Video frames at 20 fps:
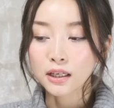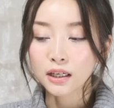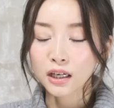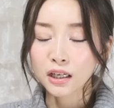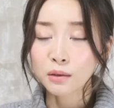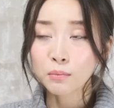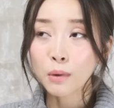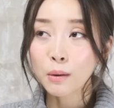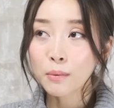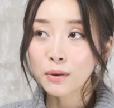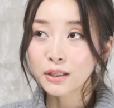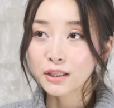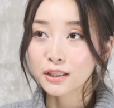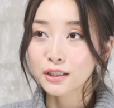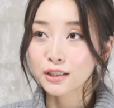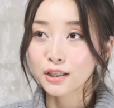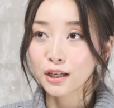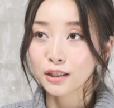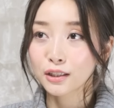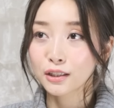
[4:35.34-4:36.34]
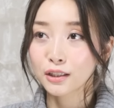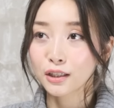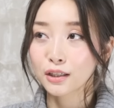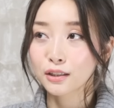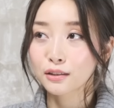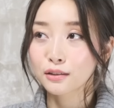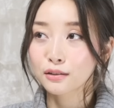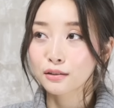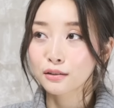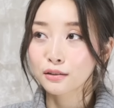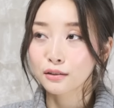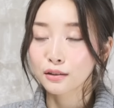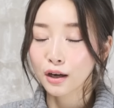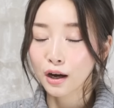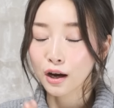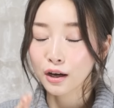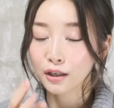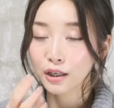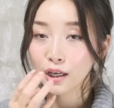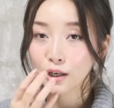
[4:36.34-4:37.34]
か今まで使ってたやつ
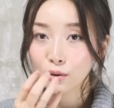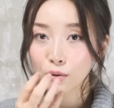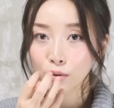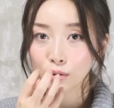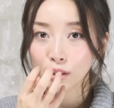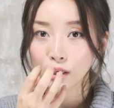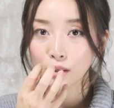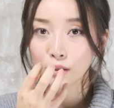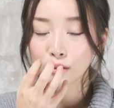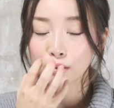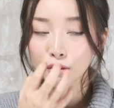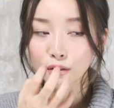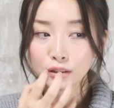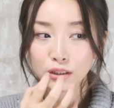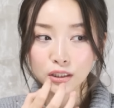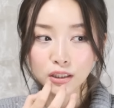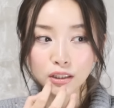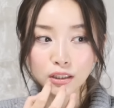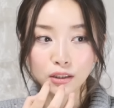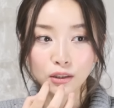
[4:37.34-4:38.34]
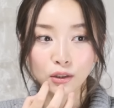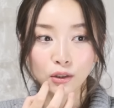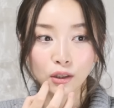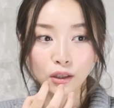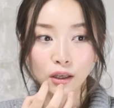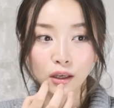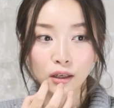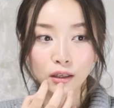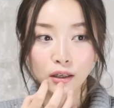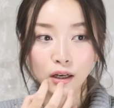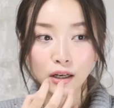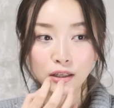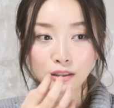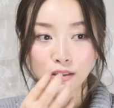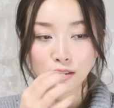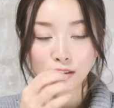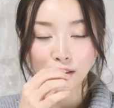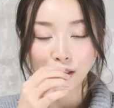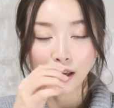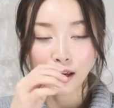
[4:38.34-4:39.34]
が結構ね苦しいって
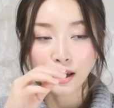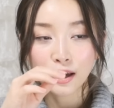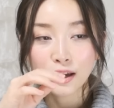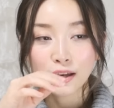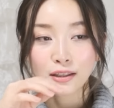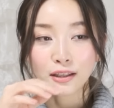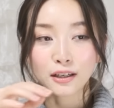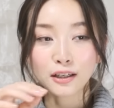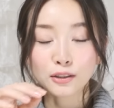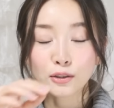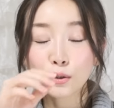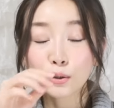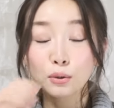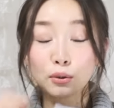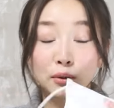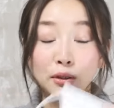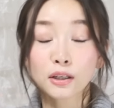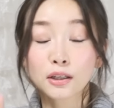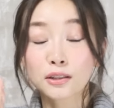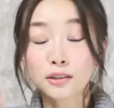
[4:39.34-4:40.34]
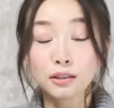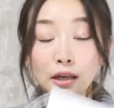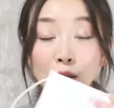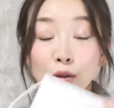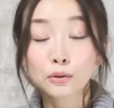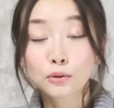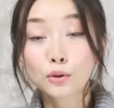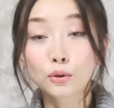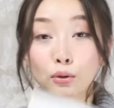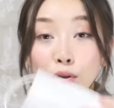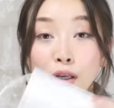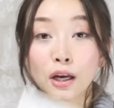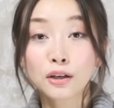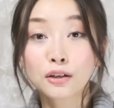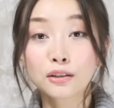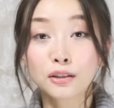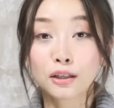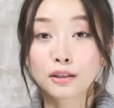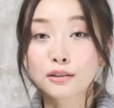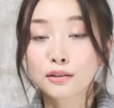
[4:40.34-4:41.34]
感じてなんかちょっとねあの外で
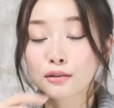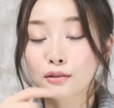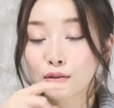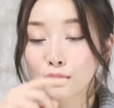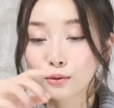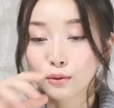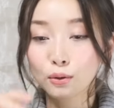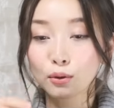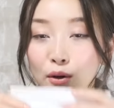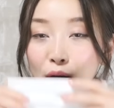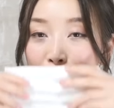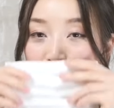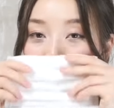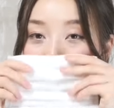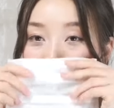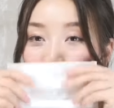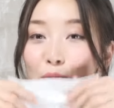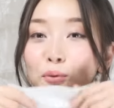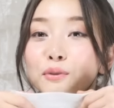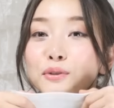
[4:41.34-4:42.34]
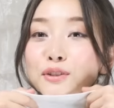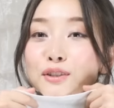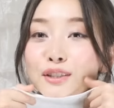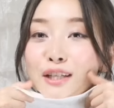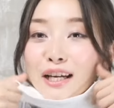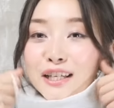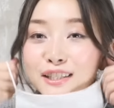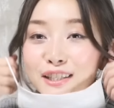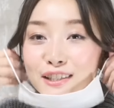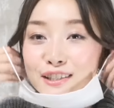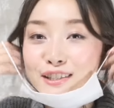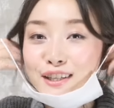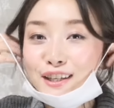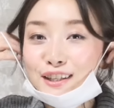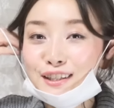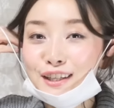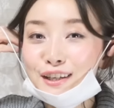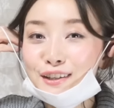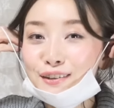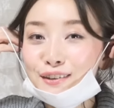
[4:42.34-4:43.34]
歩いたりするとあのこうずらしてつけ
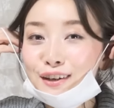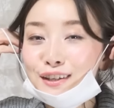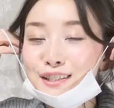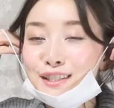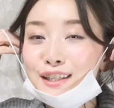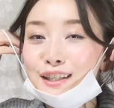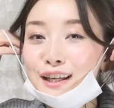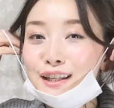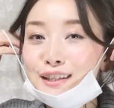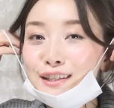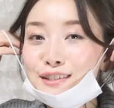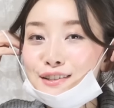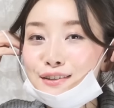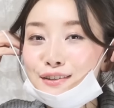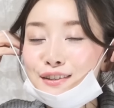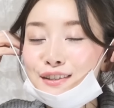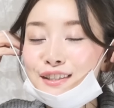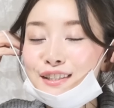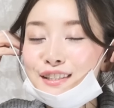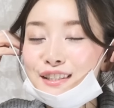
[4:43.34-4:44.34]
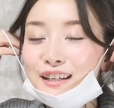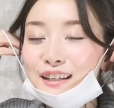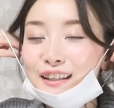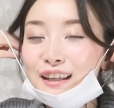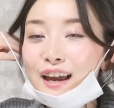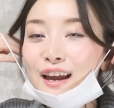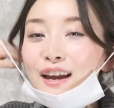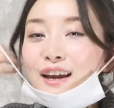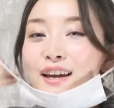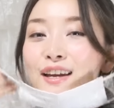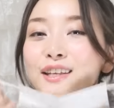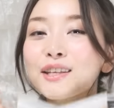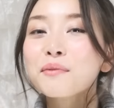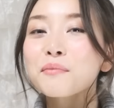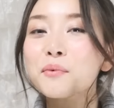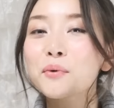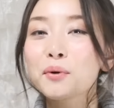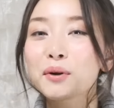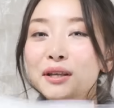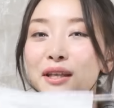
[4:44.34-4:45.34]
たりとかしてたんですよ苦しくてで
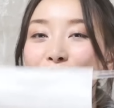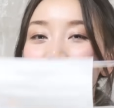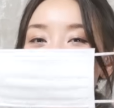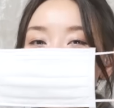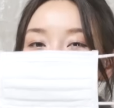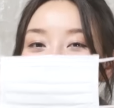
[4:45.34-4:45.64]
もこれだと